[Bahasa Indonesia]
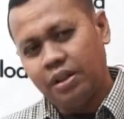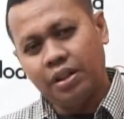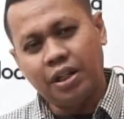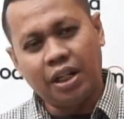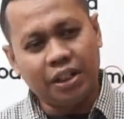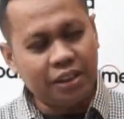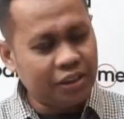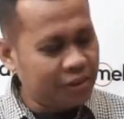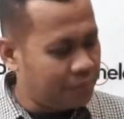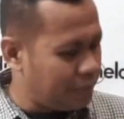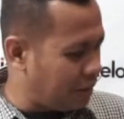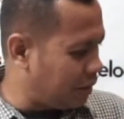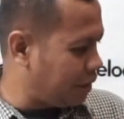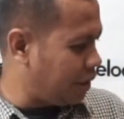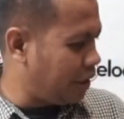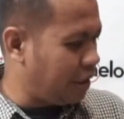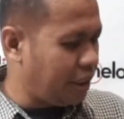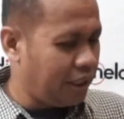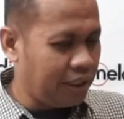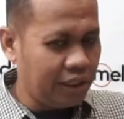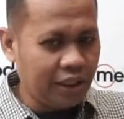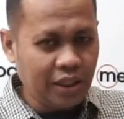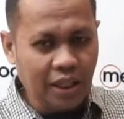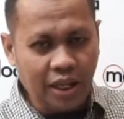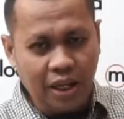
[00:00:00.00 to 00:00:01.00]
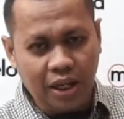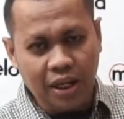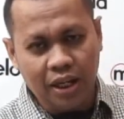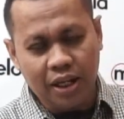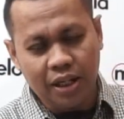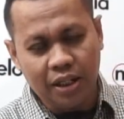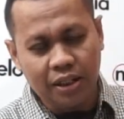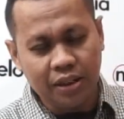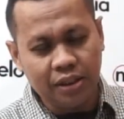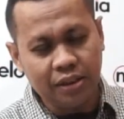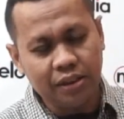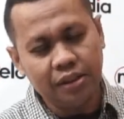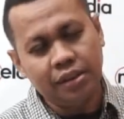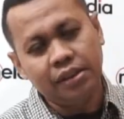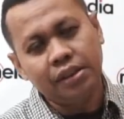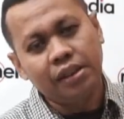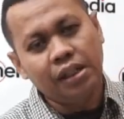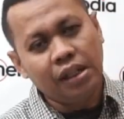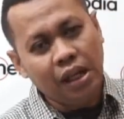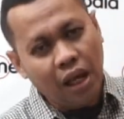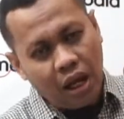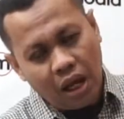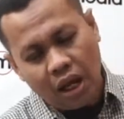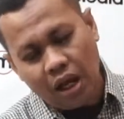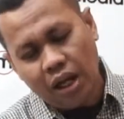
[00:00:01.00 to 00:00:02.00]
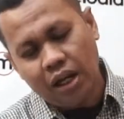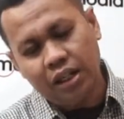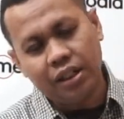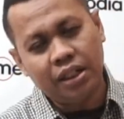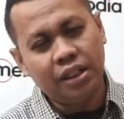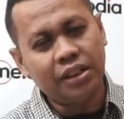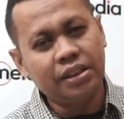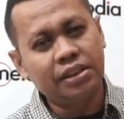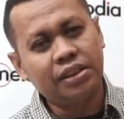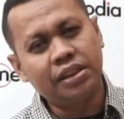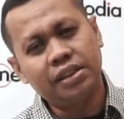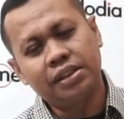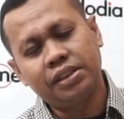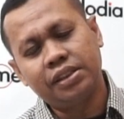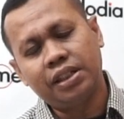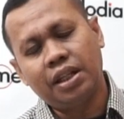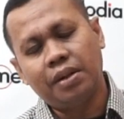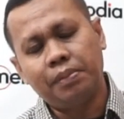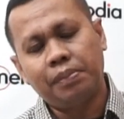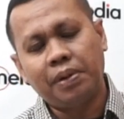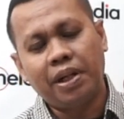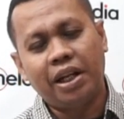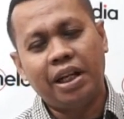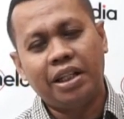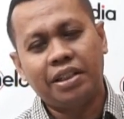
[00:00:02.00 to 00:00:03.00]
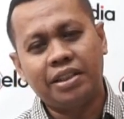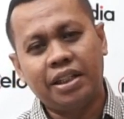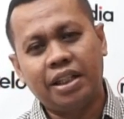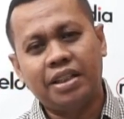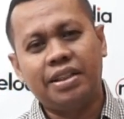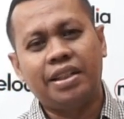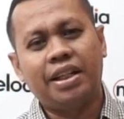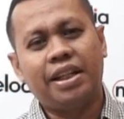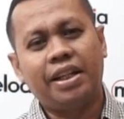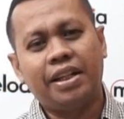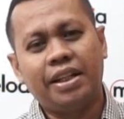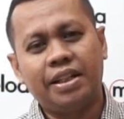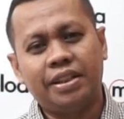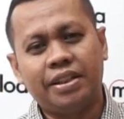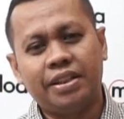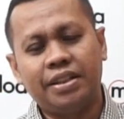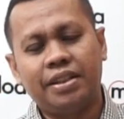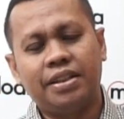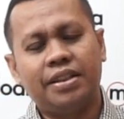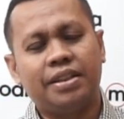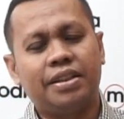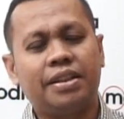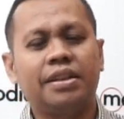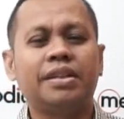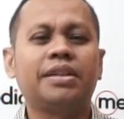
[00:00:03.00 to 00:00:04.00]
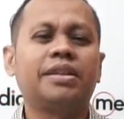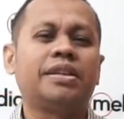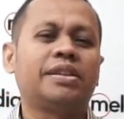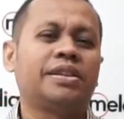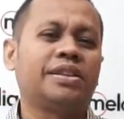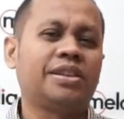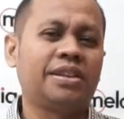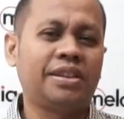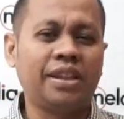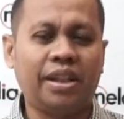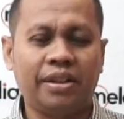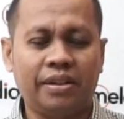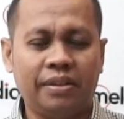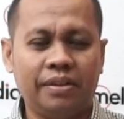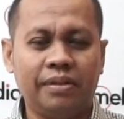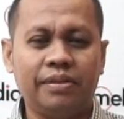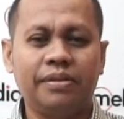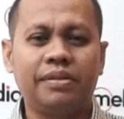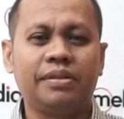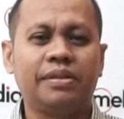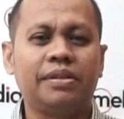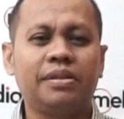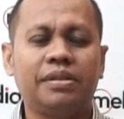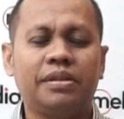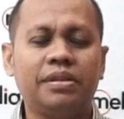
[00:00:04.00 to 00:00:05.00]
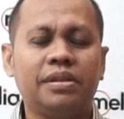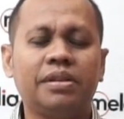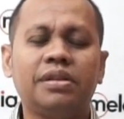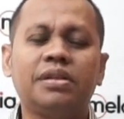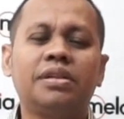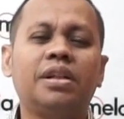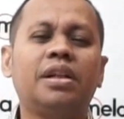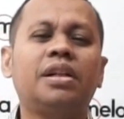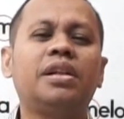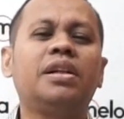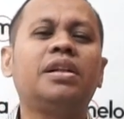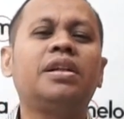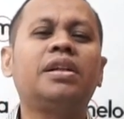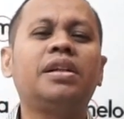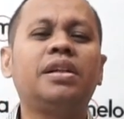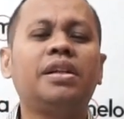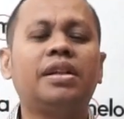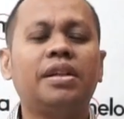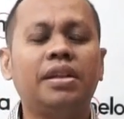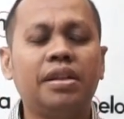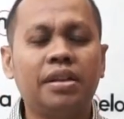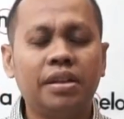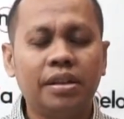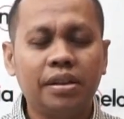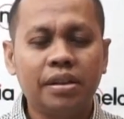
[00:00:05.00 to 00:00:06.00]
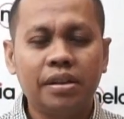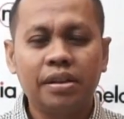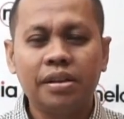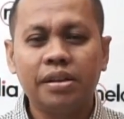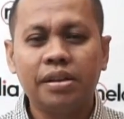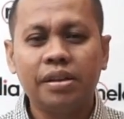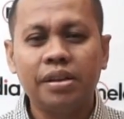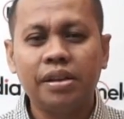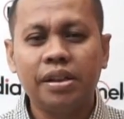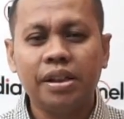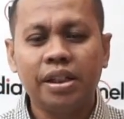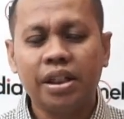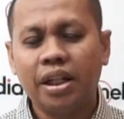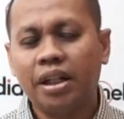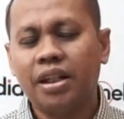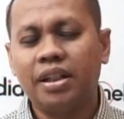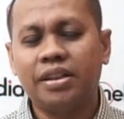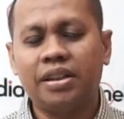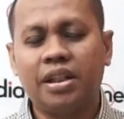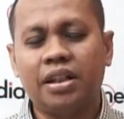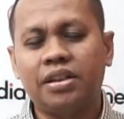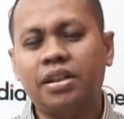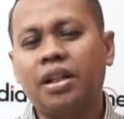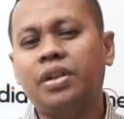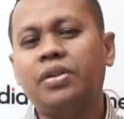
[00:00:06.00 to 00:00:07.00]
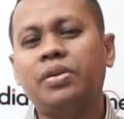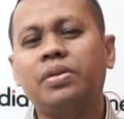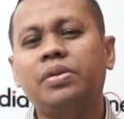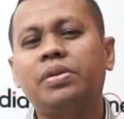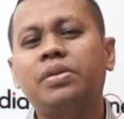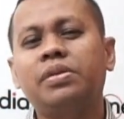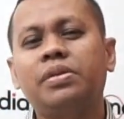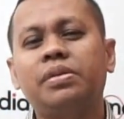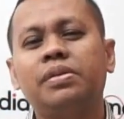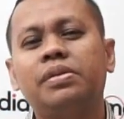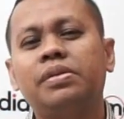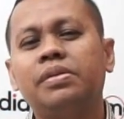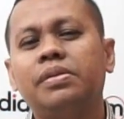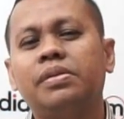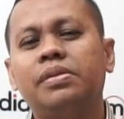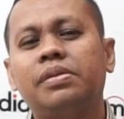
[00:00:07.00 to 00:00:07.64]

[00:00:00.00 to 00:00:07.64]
Dan sebelah kiri kita ada Zildjian Planet Z series set. Jadi ini adalah salah satu